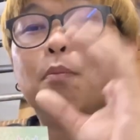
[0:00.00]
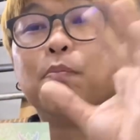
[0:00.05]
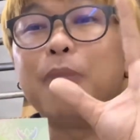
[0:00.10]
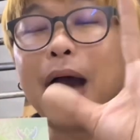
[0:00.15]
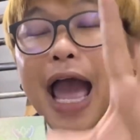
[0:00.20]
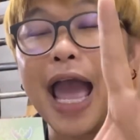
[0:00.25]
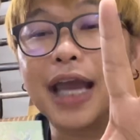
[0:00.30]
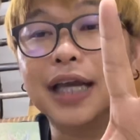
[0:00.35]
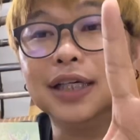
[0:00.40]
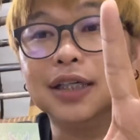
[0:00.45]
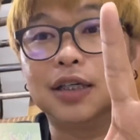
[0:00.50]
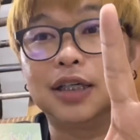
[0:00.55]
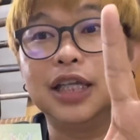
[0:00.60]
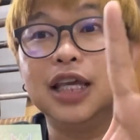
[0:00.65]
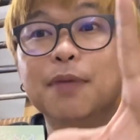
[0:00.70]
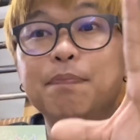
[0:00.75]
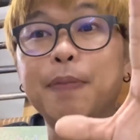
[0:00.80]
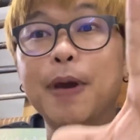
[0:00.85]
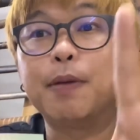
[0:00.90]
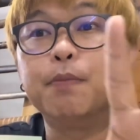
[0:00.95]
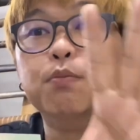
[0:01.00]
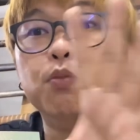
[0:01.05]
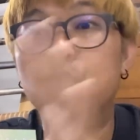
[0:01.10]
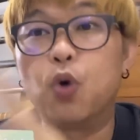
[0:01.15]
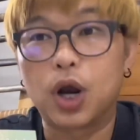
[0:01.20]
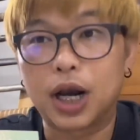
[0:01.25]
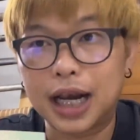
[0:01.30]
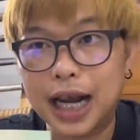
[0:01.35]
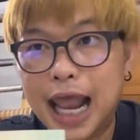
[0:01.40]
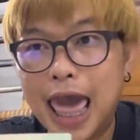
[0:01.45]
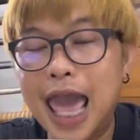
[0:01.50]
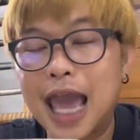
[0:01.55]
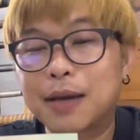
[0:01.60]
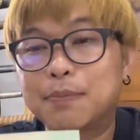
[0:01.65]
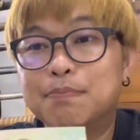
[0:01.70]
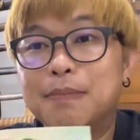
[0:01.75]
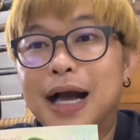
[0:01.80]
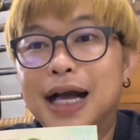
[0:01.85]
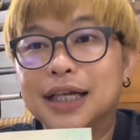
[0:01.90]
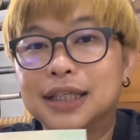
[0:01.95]
แบงค์ที่เป็นหมวดแรก
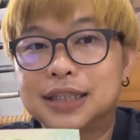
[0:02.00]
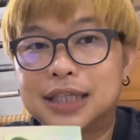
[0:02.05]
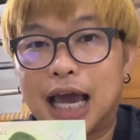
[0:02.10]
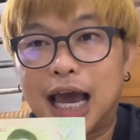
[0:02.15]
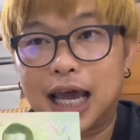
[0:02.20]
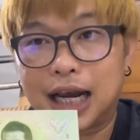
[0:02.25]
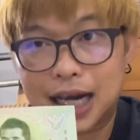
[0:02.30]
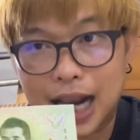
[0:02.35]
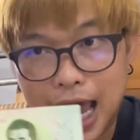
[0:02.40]
มักจะ